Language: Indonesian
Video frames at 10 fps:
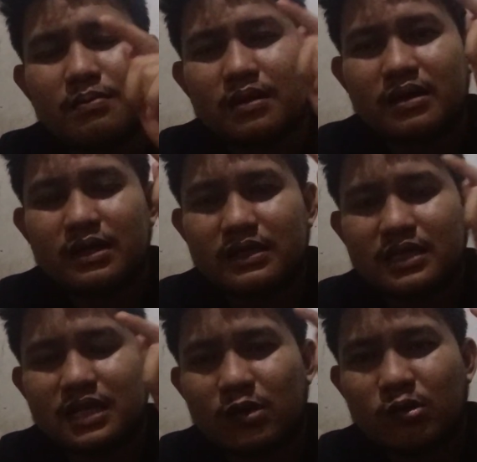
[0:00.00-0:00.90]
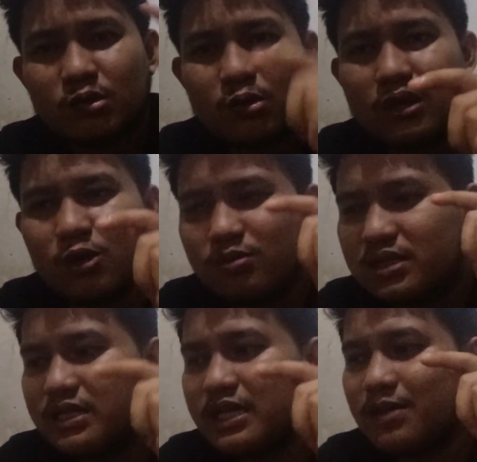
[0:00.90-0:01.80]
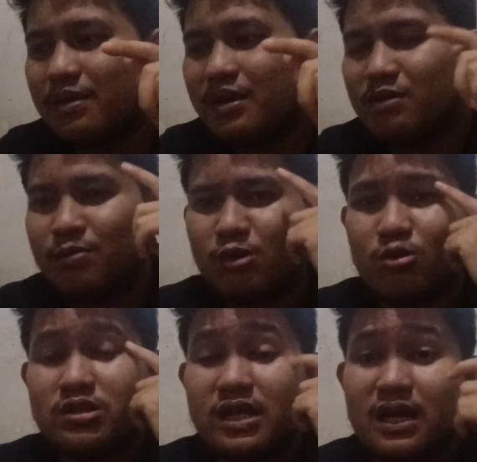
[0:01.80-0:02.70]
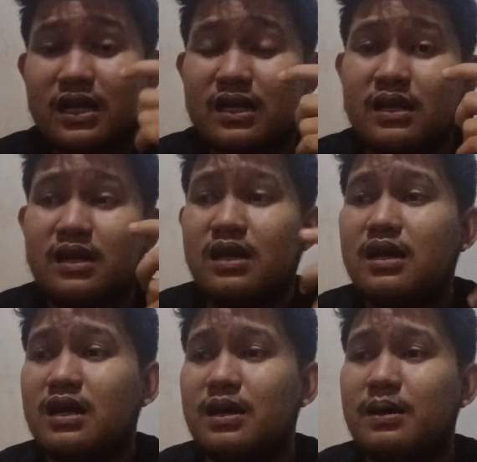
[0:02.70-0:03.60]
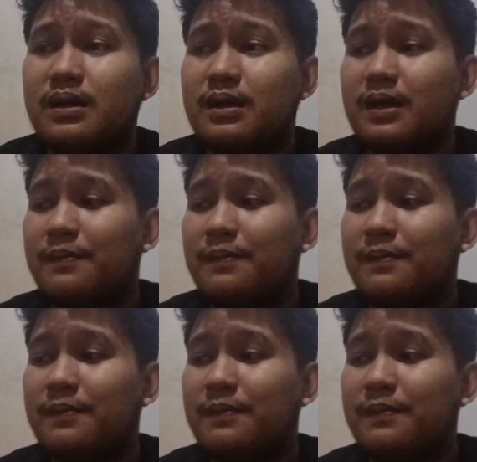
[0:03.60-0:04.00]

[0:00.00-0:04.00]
meretas akunku kalau misalnya ikam hendak mempromosikan uh, eh,